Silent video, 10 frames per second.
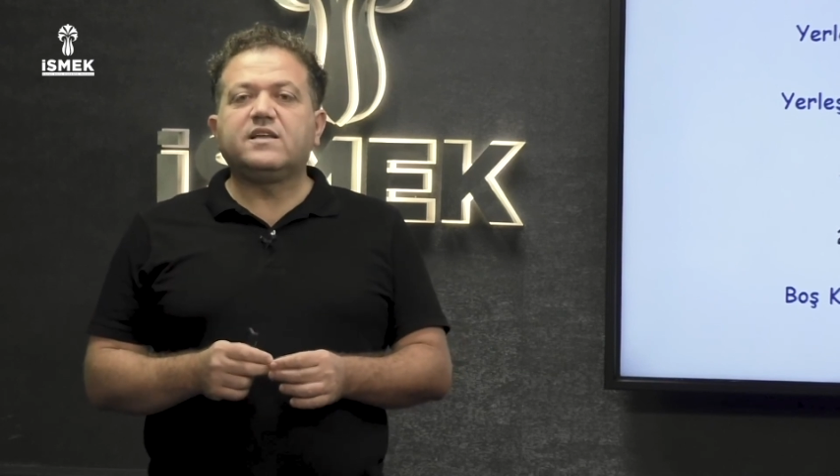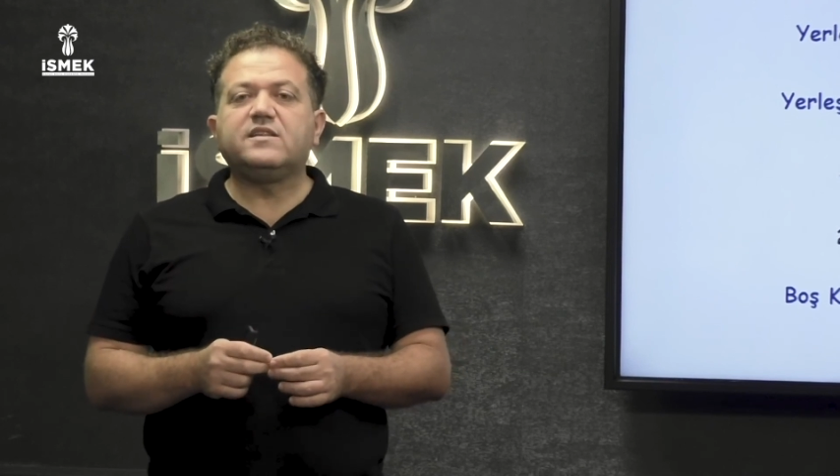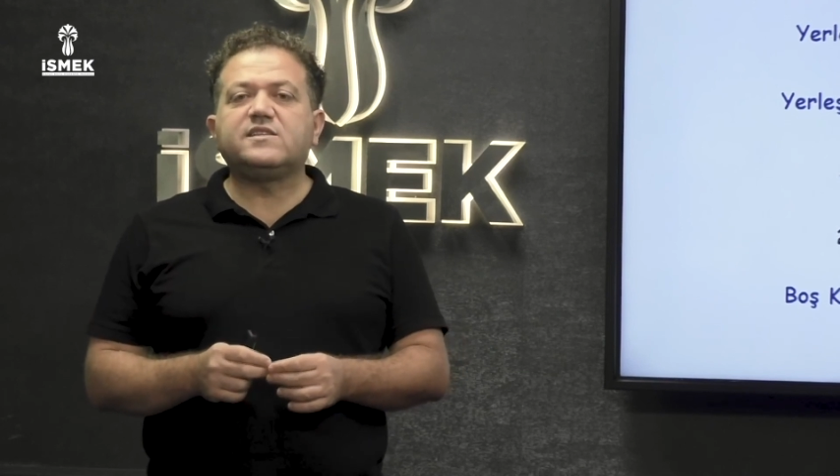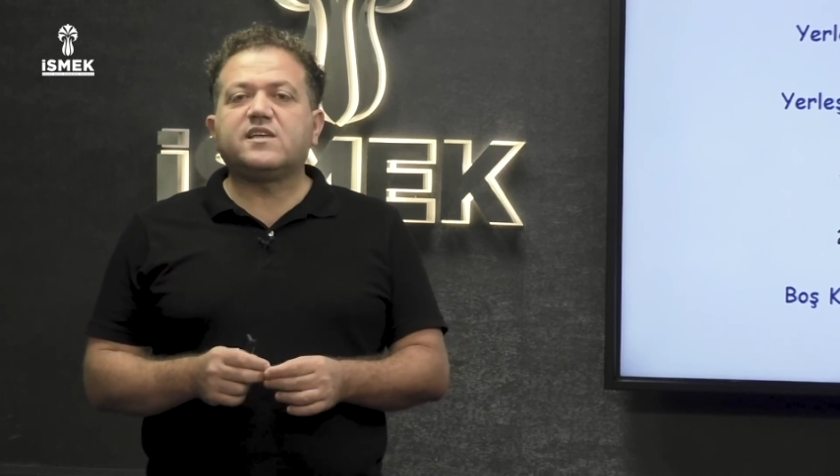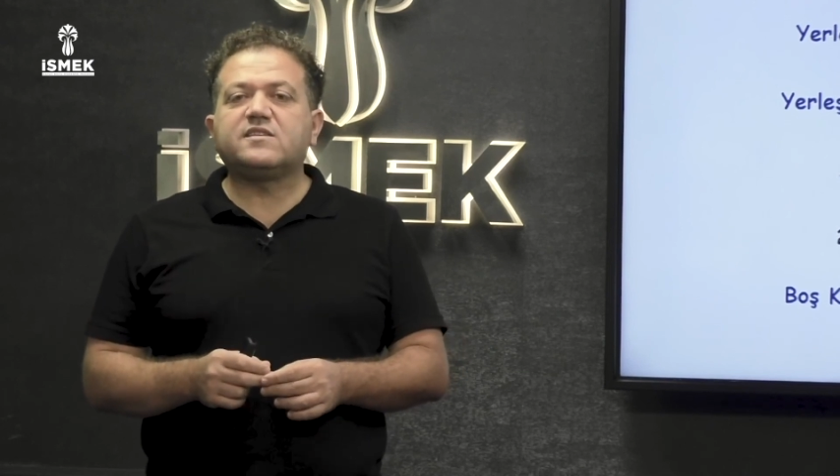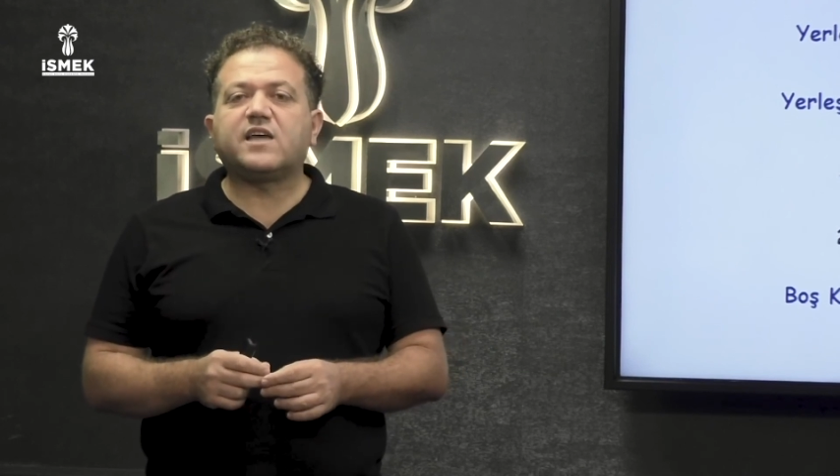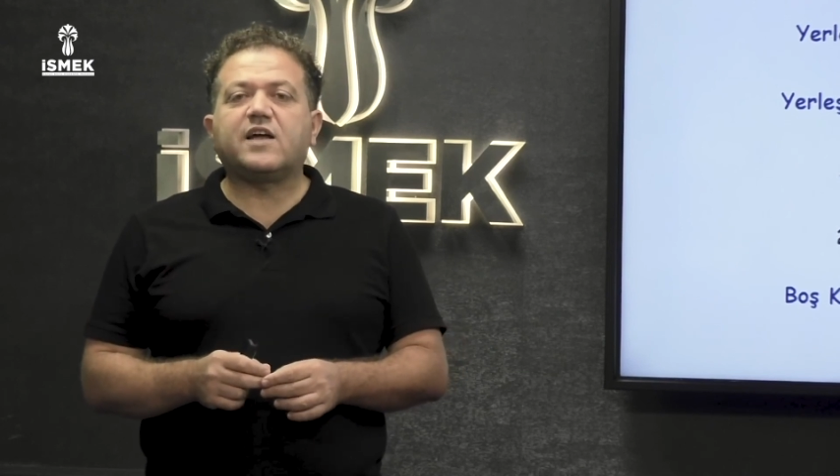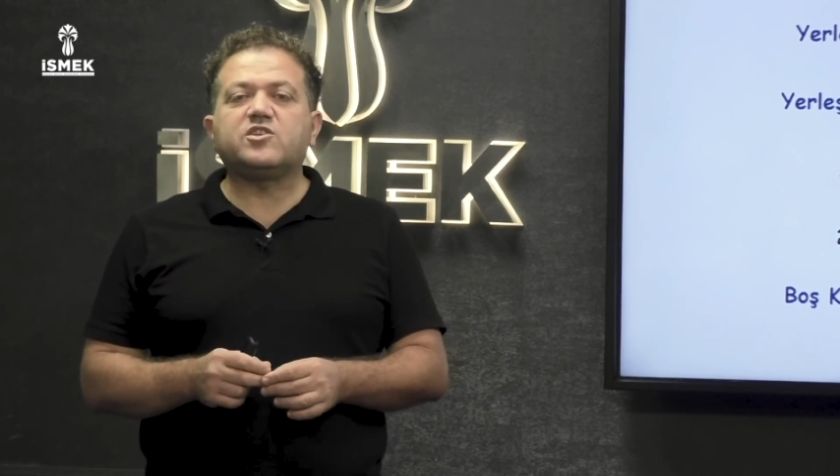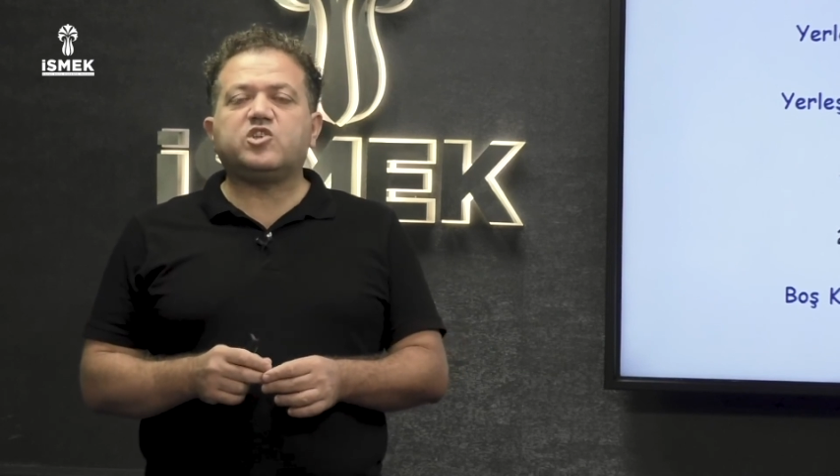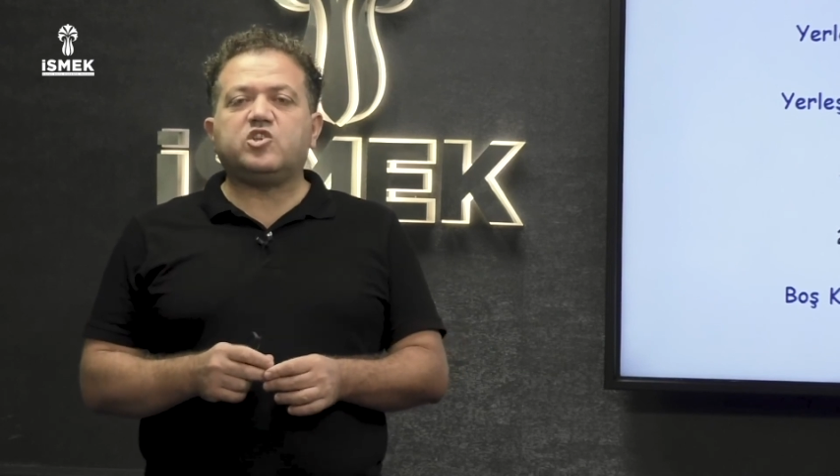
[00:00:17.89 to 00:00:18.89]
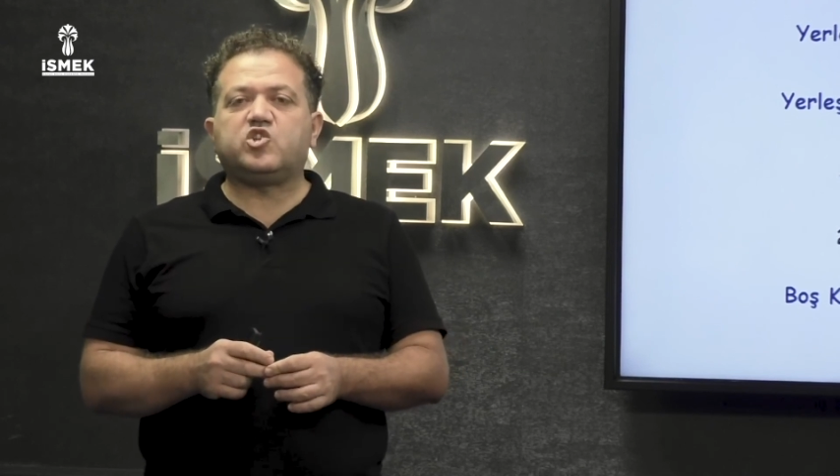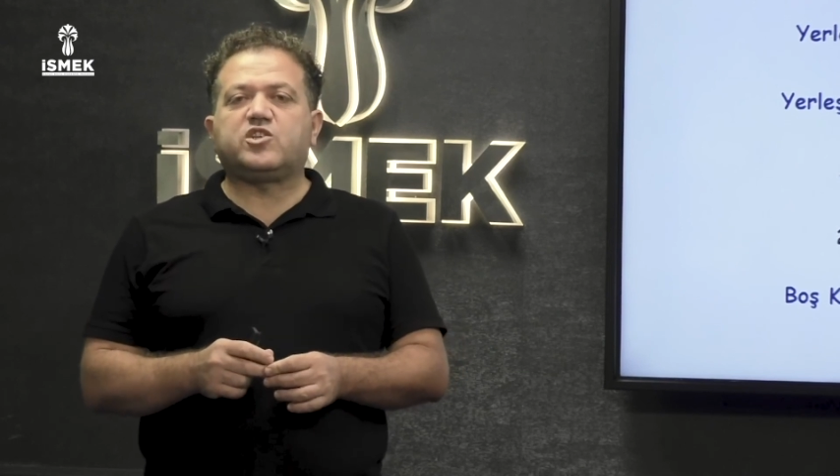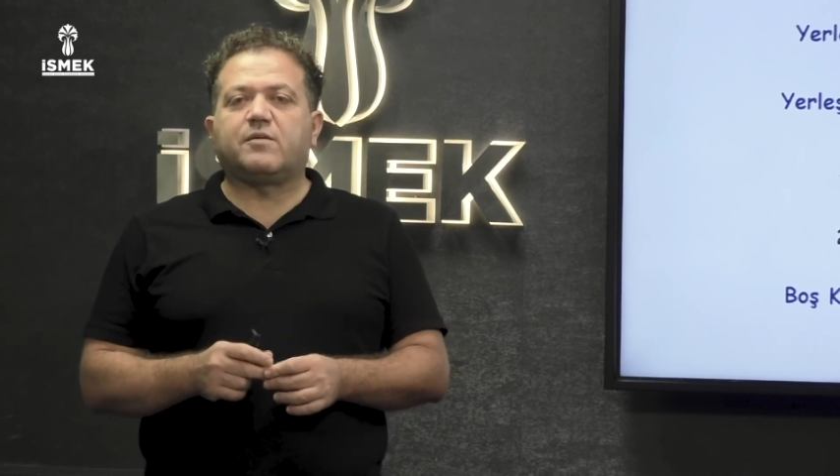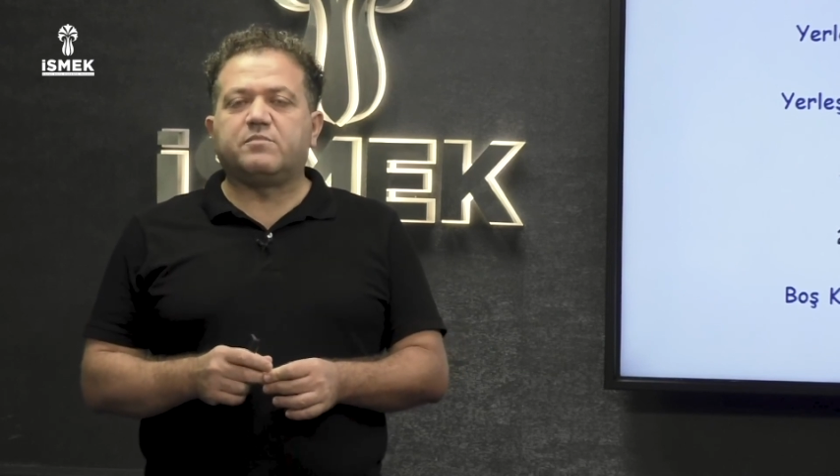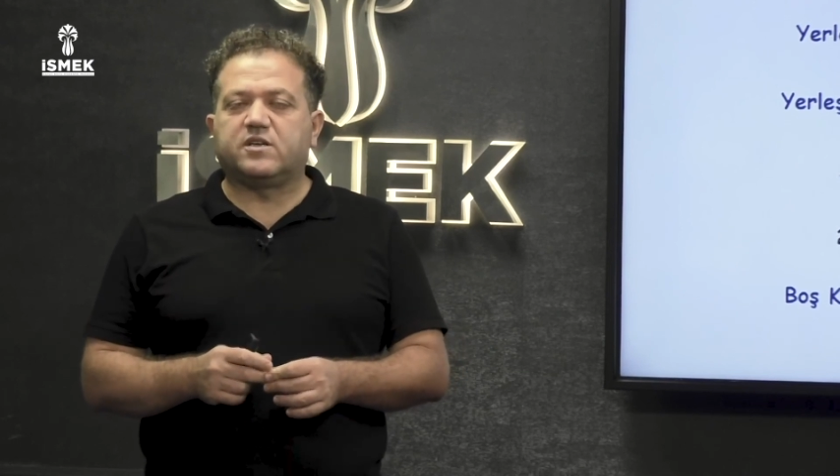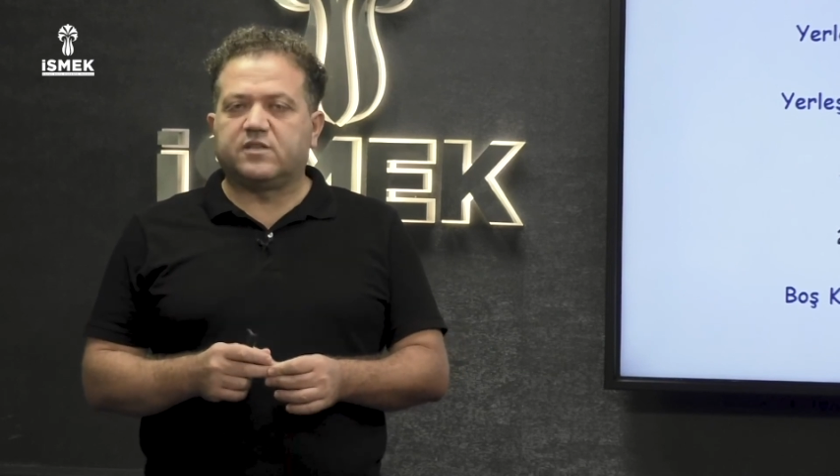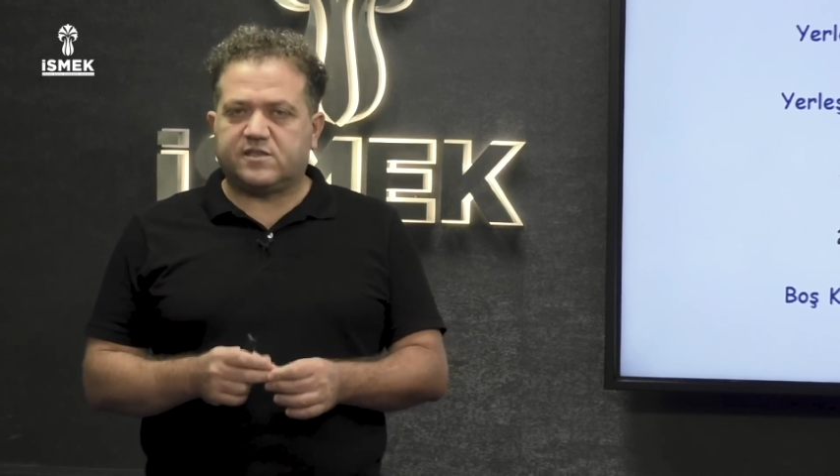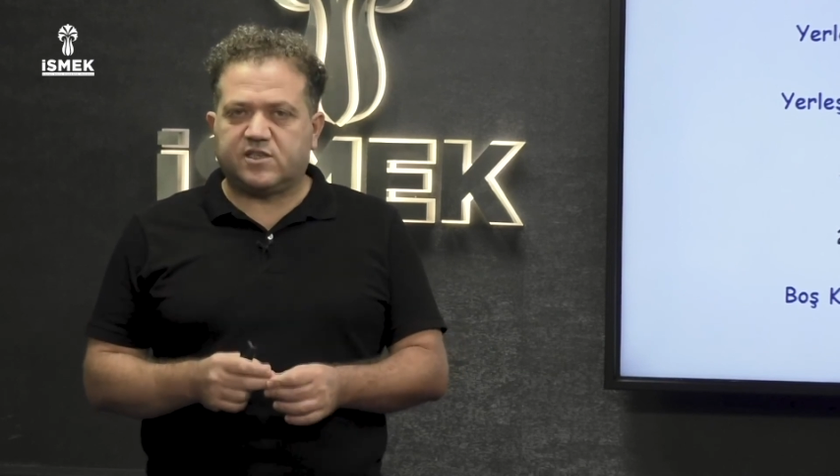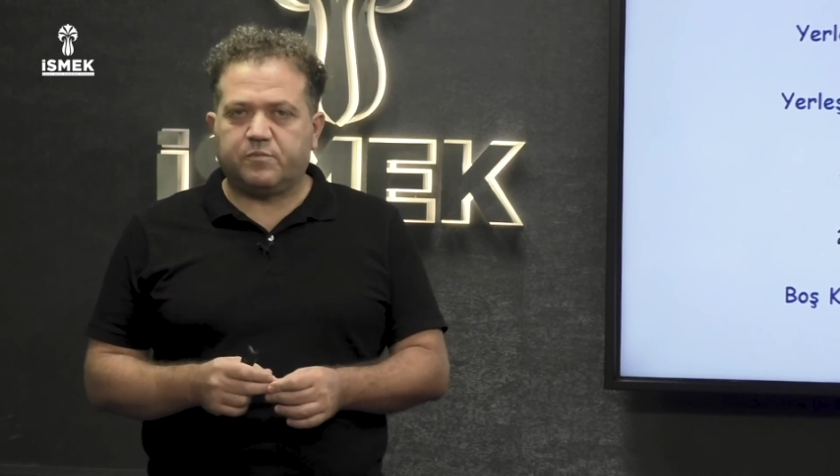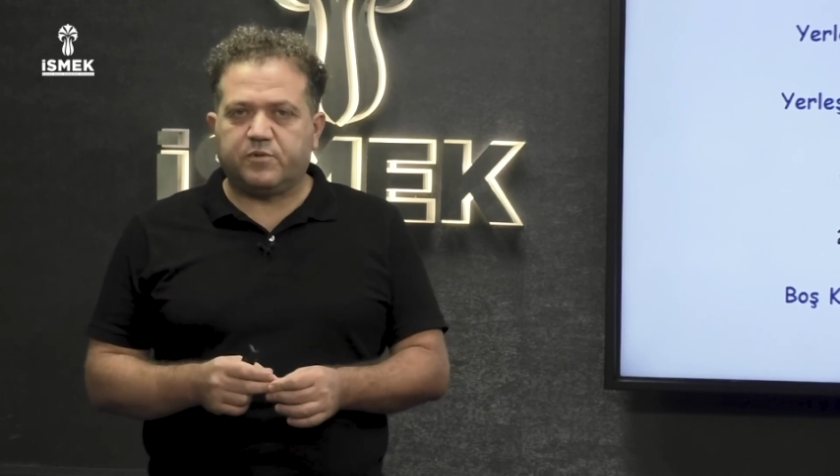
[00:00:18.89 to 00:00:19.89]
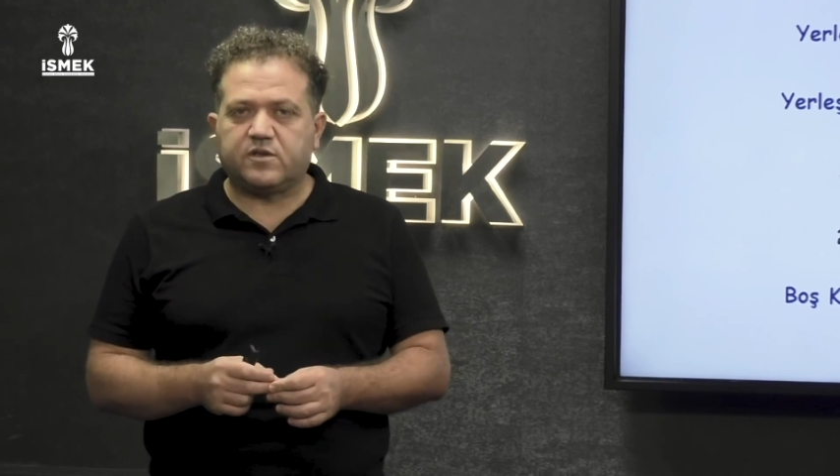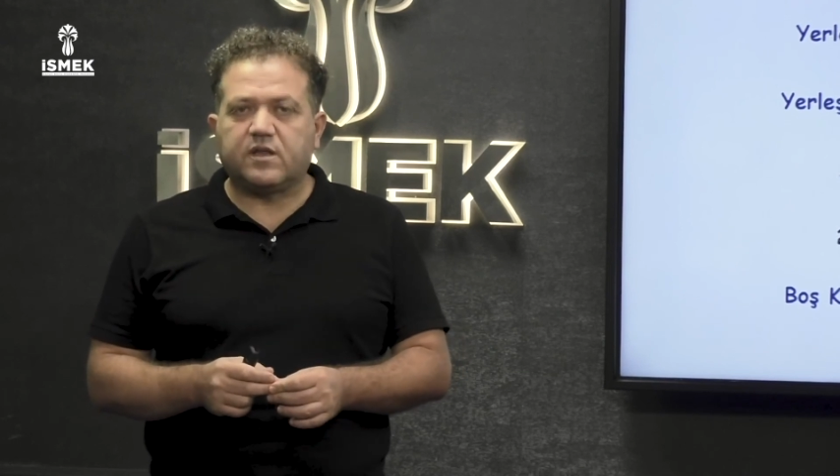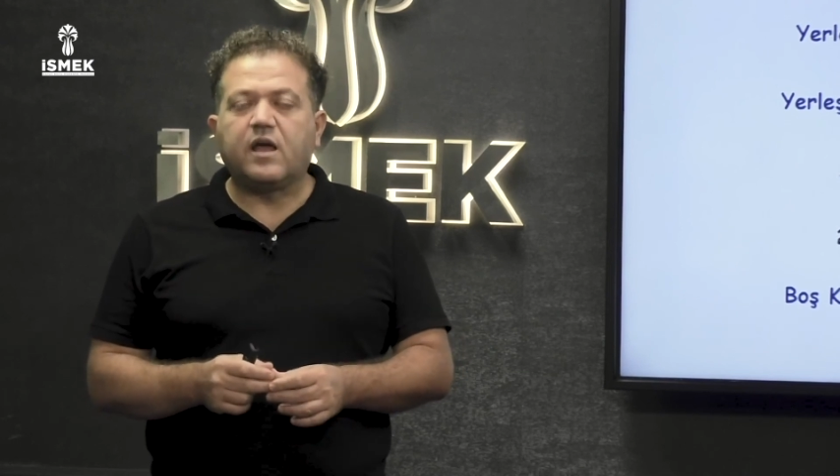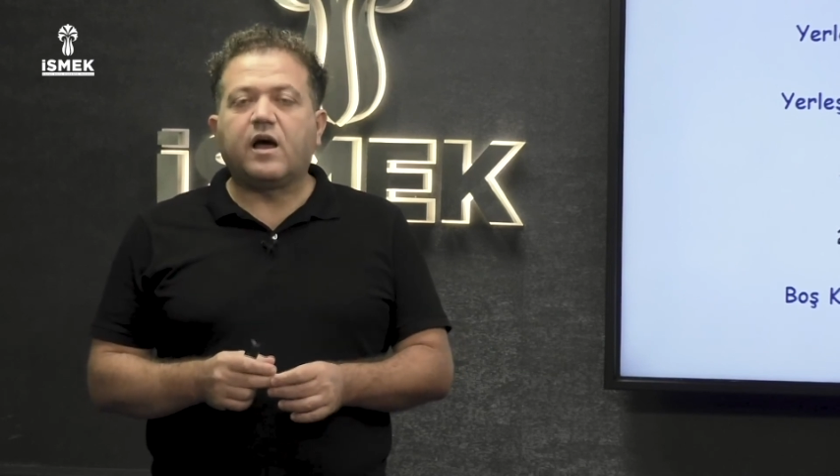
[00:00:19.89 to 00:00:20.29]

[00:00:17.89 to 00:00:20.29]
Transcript: lise tercih işlemleri nasıl yapılır,